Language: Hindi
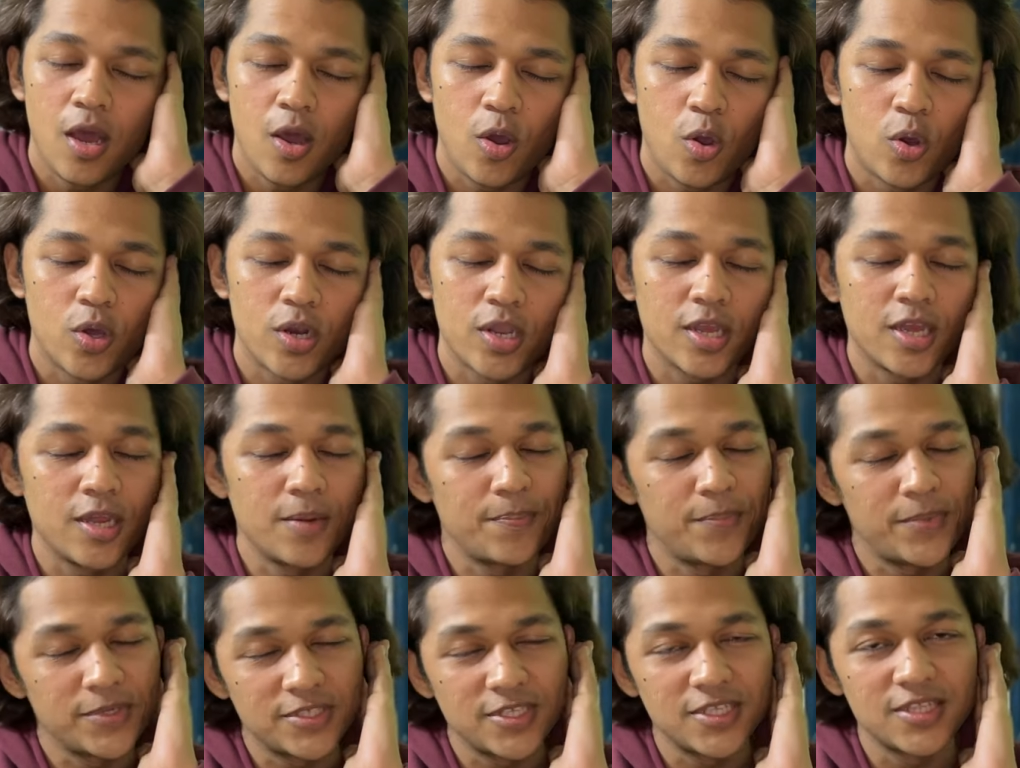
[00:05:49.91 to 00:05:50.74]
और अगर
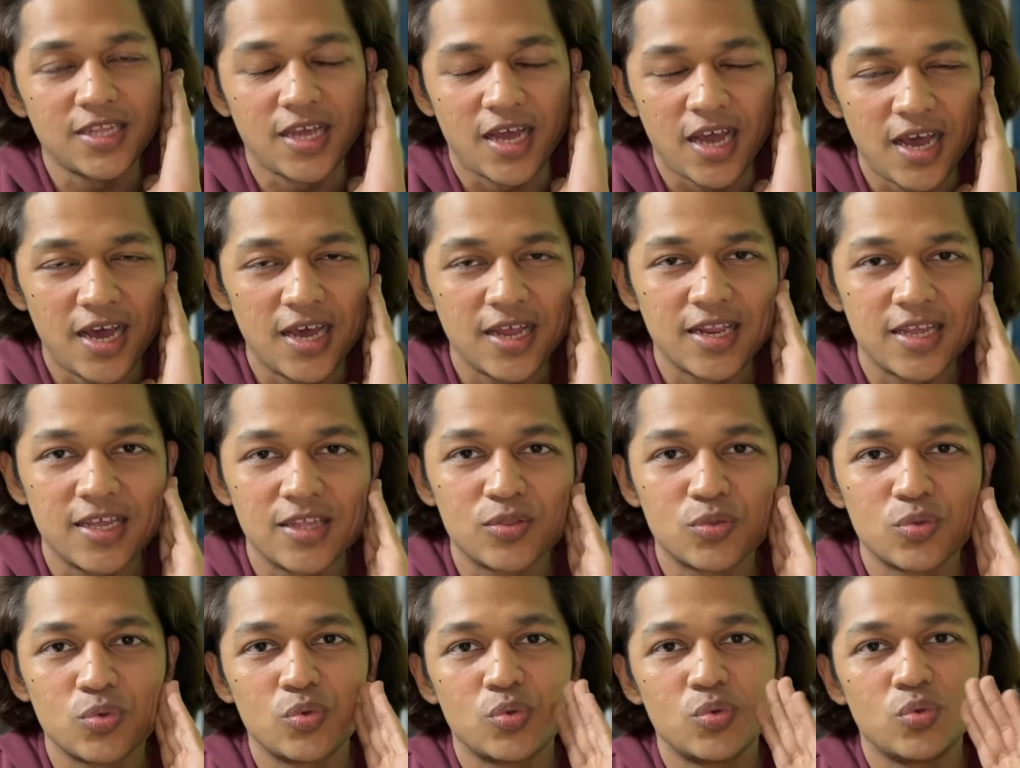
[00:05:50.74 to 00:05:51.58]
पसंद आ रहा है
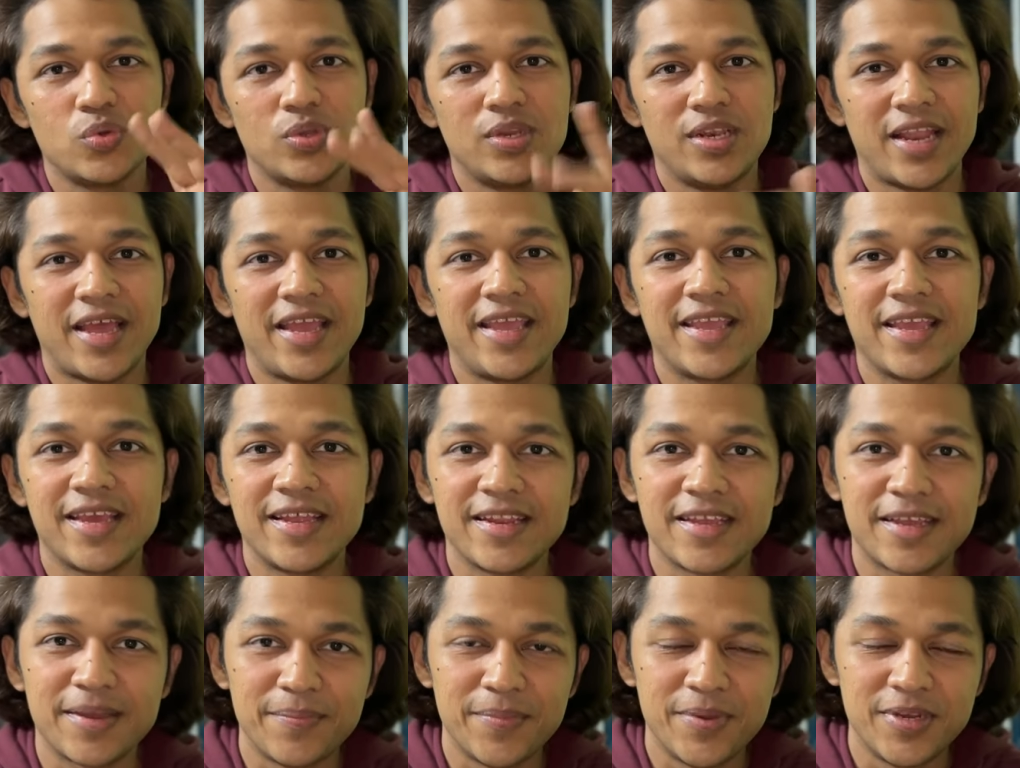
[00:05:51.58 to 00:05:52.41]
तो लाइक
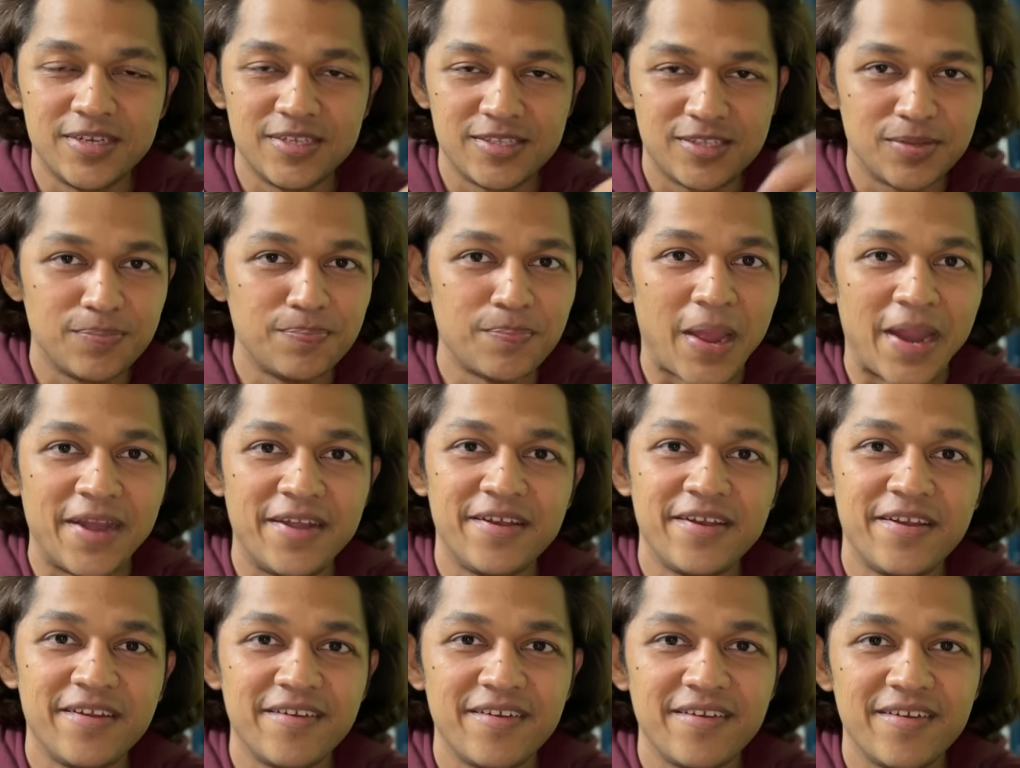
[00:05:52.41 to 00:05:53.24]
एंड कमेंट
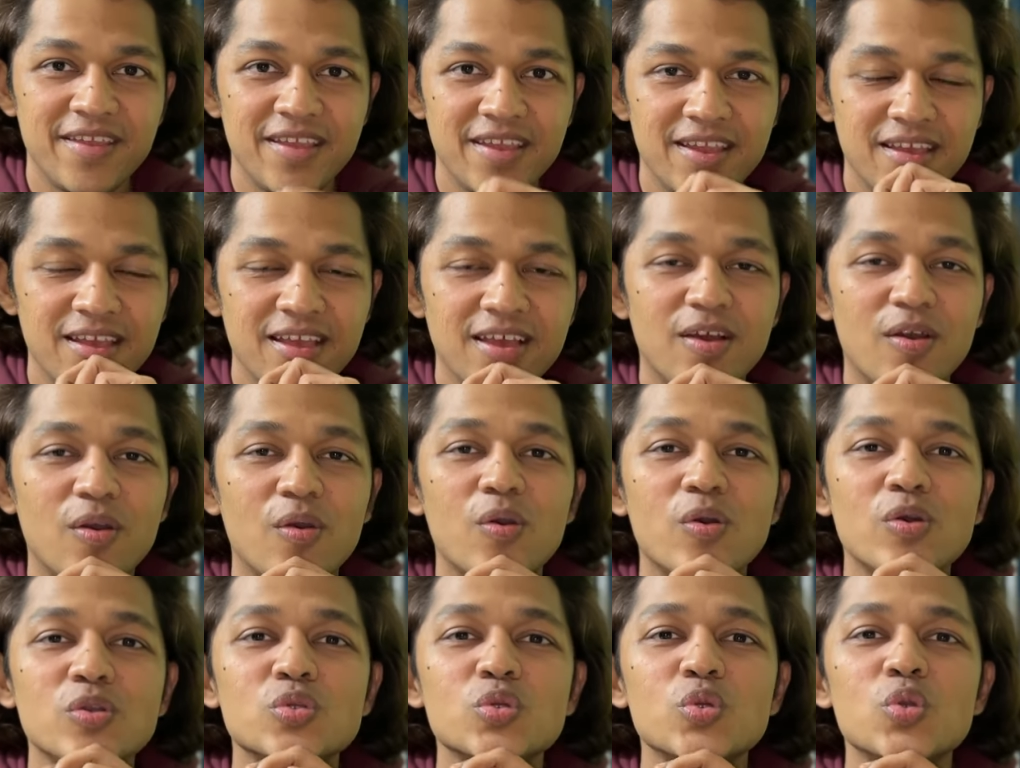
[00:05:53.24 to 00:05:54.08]
मैंडेटरी है
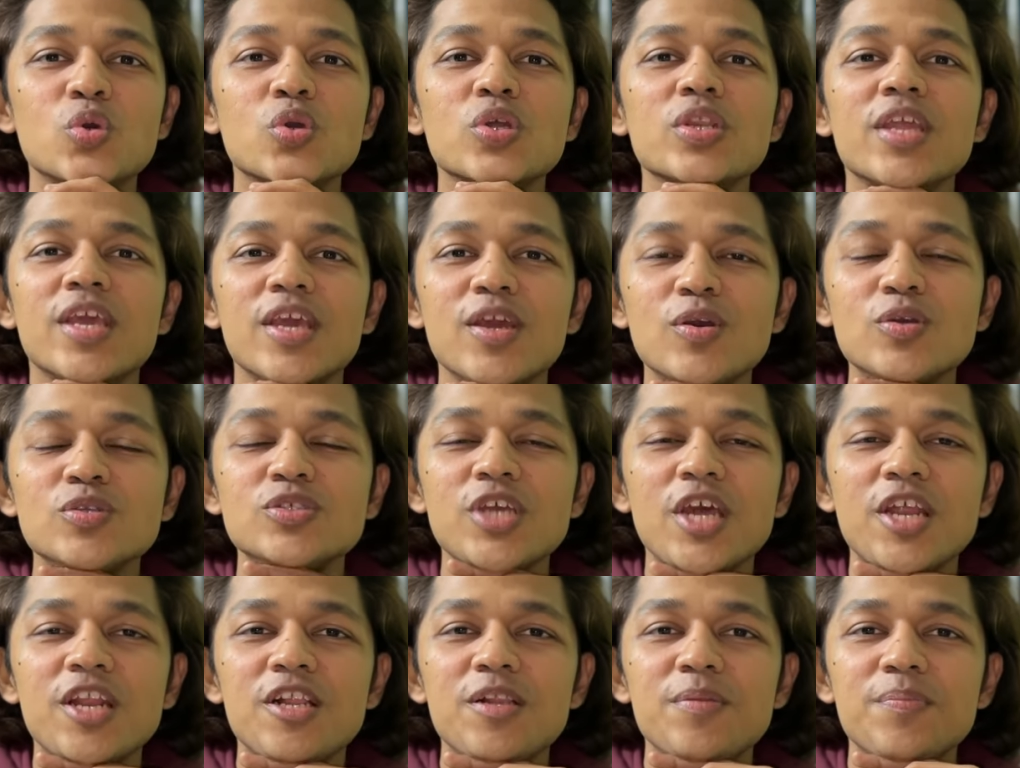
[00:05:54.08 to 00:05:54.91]
और जो लोग नए हो
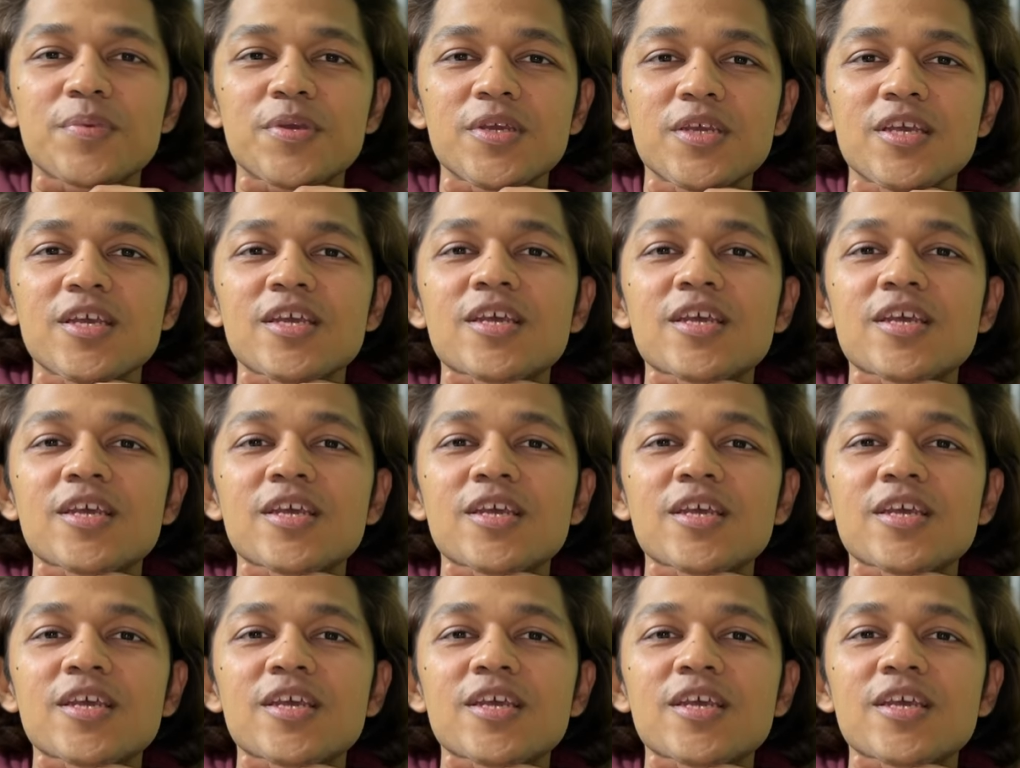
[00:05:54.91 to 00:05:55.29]
चैनल पर